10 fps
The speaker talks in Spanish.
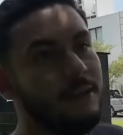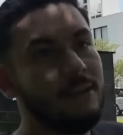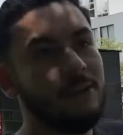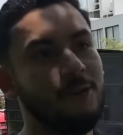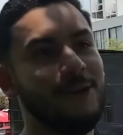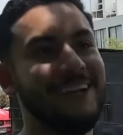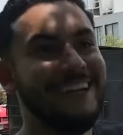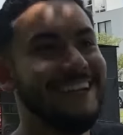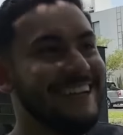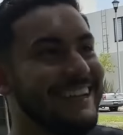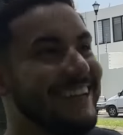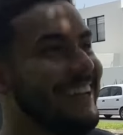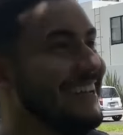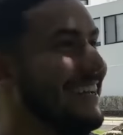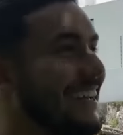mito, la neta, güey.
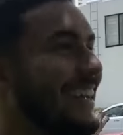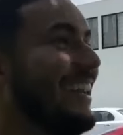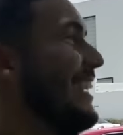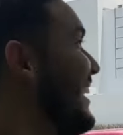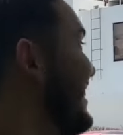No, la neta, ya en